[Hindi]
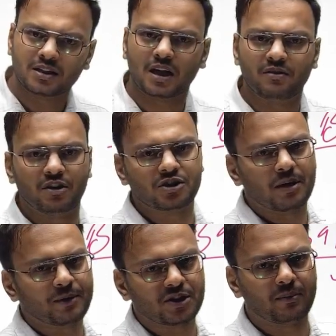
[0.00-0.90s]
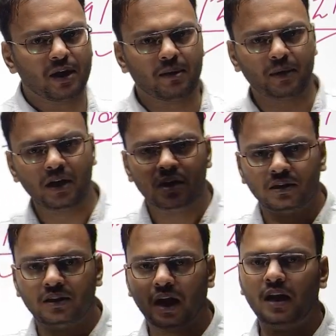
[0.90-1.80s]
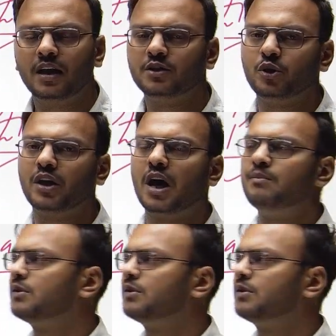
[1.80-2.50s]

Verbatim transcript: सारे वर्ड्स आपके सामने यहाँ पे डालने का जो है काम